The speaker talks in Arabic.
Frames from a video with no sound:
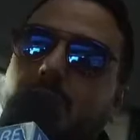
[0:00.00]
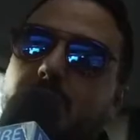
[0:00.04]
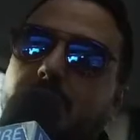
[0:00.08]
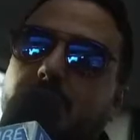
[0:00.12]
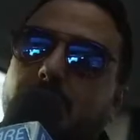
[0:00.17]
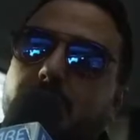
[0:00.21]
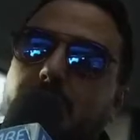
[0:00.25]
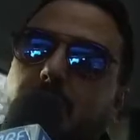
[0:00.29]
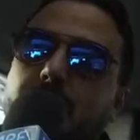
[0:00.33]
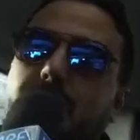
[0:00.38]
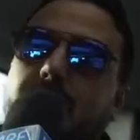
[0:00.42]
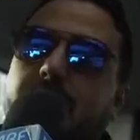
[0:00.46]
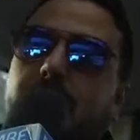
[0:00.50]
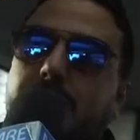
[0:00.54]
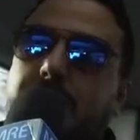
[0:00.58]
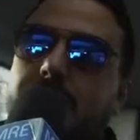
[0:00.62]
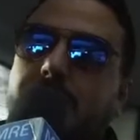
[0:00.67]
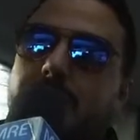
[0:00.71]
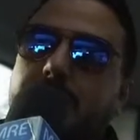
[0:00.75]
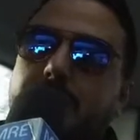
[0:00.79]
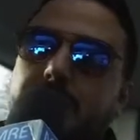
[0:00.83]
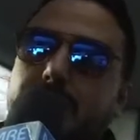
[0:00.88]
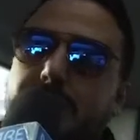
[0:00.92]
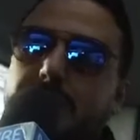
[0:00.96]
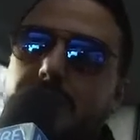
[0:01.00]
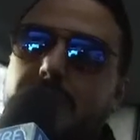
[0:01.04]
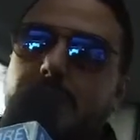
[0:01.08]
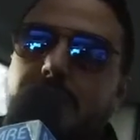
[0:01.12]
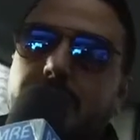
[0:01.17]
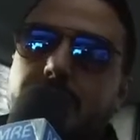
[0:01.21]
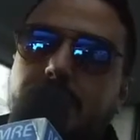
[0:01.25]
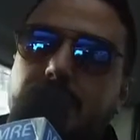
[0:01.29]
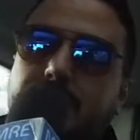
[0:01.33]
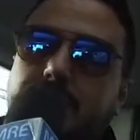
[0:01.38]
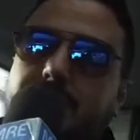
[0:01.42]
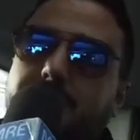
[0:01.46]
آه، وكان معايا
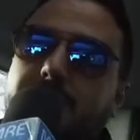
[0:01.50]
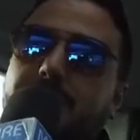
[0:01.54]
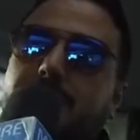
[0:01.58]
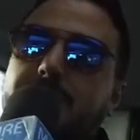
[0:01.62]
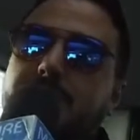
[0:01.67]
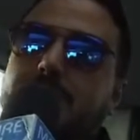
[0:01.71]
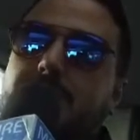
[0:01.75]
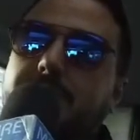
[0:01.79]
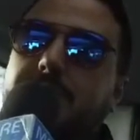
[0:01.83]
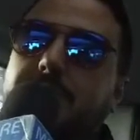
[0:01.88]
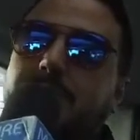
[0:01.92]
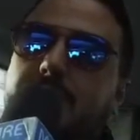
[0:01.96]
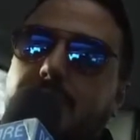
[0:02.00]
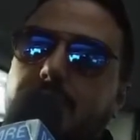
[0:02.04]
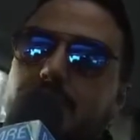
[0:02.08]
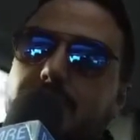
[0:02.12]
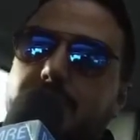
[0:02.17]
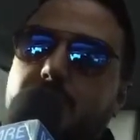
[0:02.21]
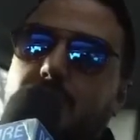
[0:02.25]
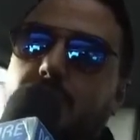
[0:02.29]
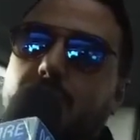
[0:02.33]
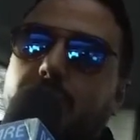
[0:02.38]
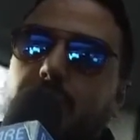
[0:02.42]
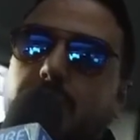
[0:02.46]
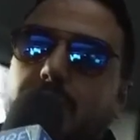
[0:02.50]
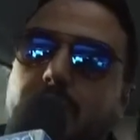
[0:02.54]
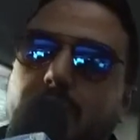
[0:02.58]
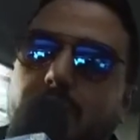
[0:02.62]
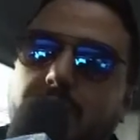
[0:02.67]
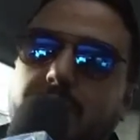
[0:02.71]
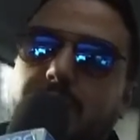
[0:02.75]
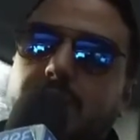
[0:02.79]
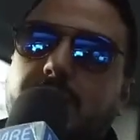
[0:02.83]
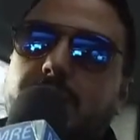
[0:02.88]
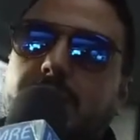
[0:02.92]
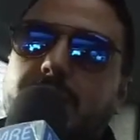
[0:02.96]
طبعا الزميل علي بوكما
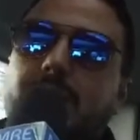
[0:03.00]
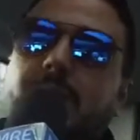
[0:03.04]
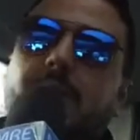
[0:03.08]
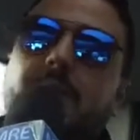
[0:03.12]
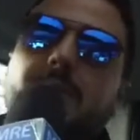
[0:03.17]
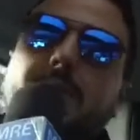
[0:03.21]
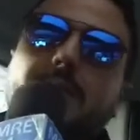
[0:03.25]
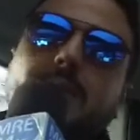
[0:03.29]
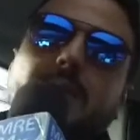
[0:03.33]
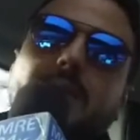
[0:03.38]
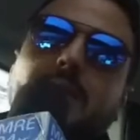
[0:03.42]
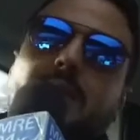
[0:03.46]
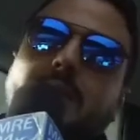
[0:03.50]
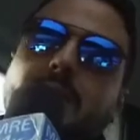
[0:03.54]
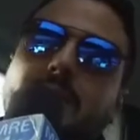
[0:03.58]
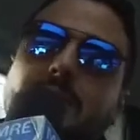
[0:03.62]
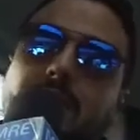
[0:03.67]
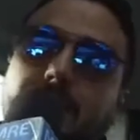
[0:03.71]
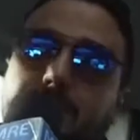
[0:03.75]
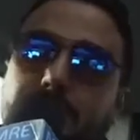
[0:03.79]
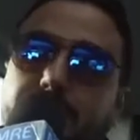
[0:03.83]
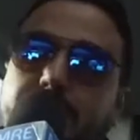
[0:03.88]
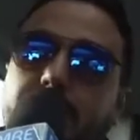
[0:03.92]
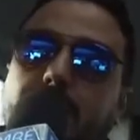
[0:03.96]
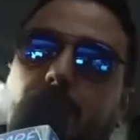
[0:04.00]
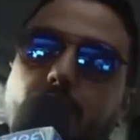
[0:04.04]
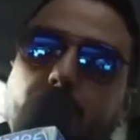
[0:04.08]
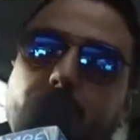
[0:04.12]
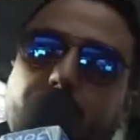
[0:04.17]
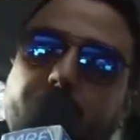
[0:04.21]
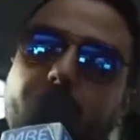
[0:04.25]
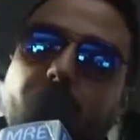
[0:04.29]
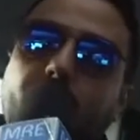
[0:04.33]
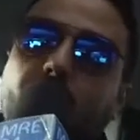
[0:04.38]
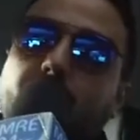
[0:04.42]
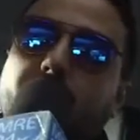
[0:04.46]
وهذا آه، اللي بدا هو
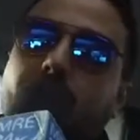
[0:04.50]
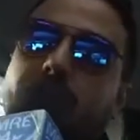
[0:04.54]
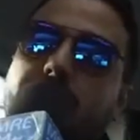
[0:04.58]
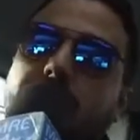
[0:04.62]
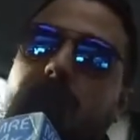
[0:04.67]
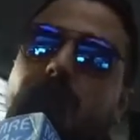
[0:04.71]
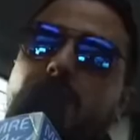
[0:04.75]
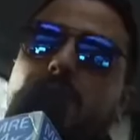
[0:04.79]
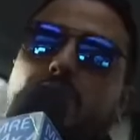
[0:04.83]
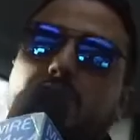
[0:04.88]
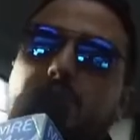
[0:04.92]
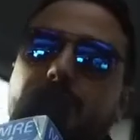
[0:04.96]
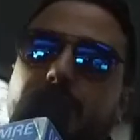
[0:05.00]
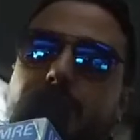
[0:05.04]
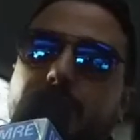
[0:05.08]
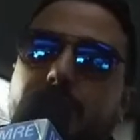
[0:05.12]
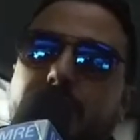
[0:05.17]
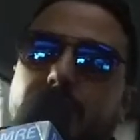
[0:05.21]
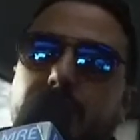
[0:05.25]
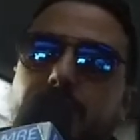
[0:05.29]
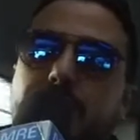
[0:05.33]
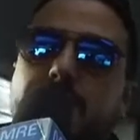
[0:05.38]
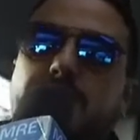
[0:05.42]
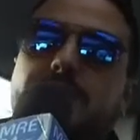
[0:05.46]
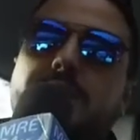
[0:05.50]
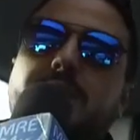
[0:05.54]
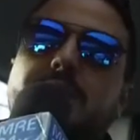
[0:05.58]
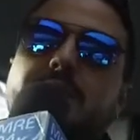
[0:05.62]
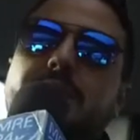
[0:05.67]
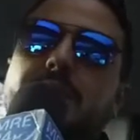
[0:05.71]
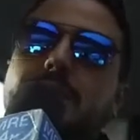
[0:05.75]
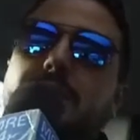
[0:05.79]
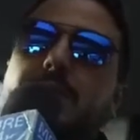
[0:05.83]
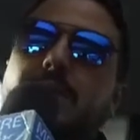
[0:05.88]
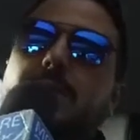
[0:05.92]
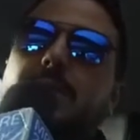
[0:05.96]
في الاول برنامج من بعد كملت
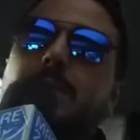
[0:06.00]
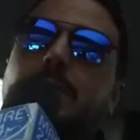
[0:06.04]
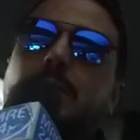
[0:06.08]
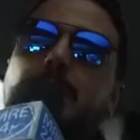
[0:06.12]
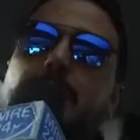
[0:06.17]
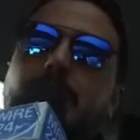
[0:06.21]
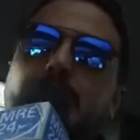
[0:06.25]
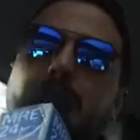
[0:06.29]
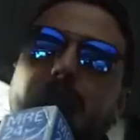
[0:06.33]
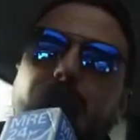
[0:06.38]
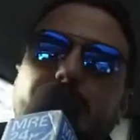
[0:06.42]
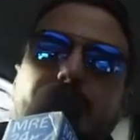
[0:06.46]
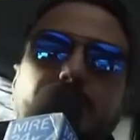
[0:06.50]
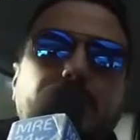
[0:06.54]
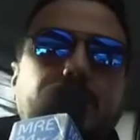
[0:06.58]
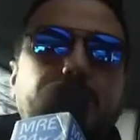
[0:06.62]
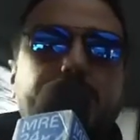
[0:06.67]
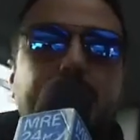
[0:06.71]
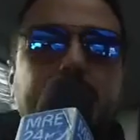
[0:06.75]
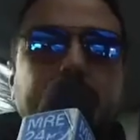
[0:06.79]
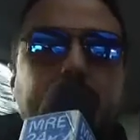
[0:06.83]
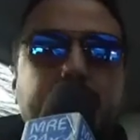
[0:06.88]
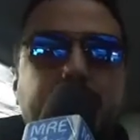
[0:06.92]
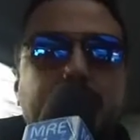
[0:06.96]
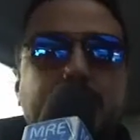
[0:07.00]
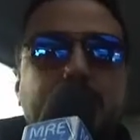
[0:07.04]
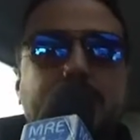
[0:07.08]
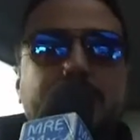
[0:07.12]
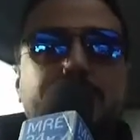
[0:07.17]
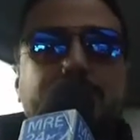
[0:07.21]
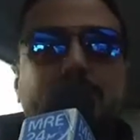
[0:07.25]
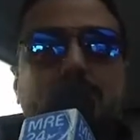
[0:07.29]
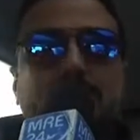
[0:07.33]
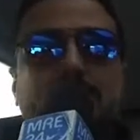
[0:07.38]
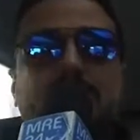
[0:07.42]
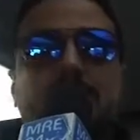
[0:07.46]
انايا تقريبا
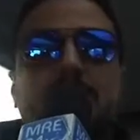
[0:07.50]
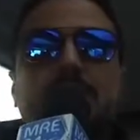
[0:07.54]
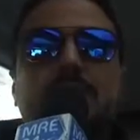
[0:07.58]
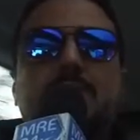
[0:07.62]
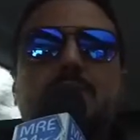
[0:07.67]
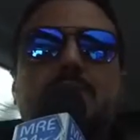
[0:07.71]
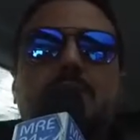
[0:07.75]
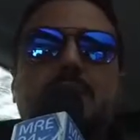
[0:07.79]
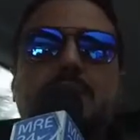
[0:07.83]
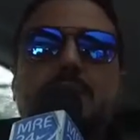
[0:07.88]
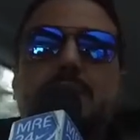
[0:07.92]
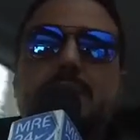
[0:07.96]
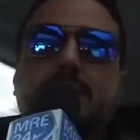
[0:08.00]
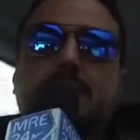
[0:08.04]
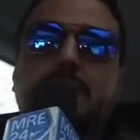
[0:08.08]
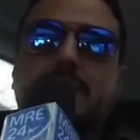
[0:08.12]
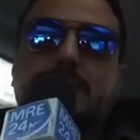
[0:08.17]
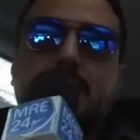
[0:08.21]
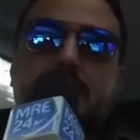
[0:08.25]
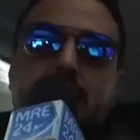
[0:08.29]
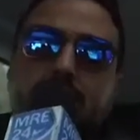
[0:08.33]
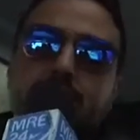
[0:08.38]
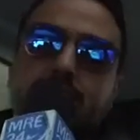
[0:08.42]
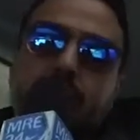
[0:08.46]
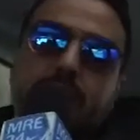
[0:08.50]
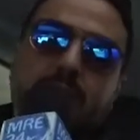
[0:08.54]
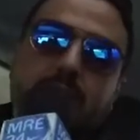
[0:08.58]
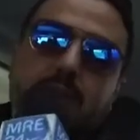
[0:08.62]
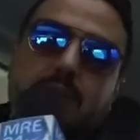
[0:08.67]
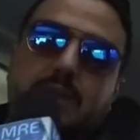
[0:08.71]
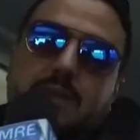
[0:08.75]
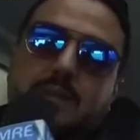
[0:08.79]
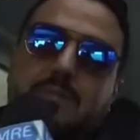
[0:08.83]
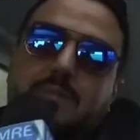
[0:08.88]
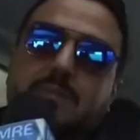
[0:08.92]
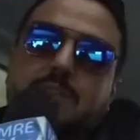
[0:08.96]
ست سنين وانا كنقدم في هذا
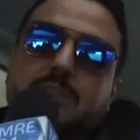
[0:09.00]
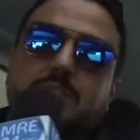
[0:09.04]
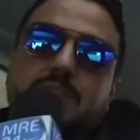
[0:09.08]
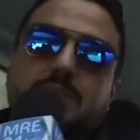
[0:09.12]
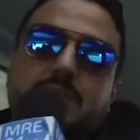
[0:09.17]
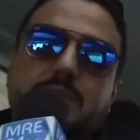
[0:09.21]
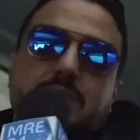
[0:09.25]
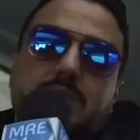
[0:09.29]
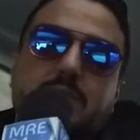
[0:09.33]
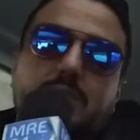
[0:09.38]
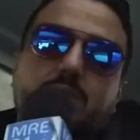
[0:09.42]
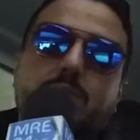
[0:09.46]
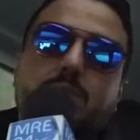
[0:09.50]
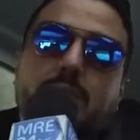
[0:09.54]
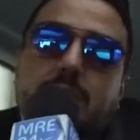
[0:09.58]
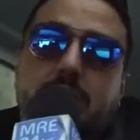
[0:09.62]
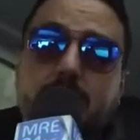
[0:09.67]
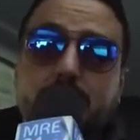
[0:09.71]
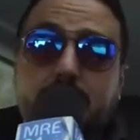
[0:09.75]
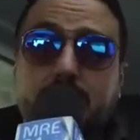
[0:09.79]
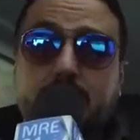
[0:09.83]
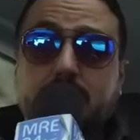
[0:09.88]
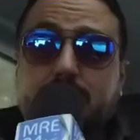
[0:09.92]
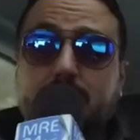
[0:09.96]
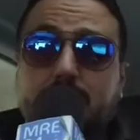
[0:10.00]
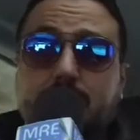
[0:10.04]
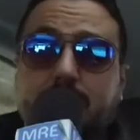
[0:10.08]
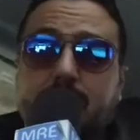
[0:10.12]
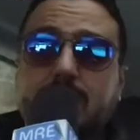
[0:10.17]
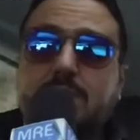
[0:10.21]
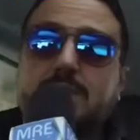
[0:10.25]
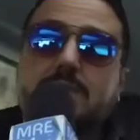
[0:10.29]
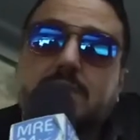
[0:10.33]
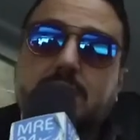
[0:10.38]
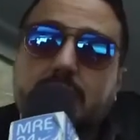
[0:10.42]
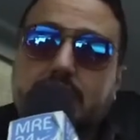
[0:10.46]
البرنامج هو برنامج
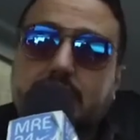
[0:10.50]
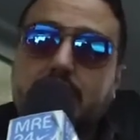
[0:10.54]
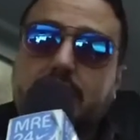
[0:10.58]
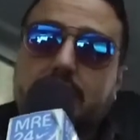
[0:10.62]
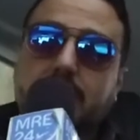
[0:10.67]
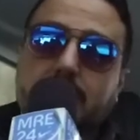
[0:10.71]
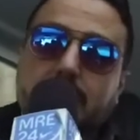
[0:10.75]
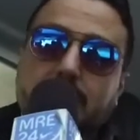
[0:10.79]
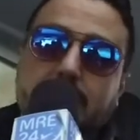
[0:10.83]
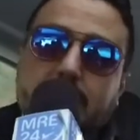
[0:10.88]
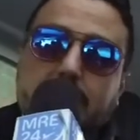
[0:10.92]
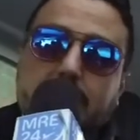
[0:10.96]
فرنسي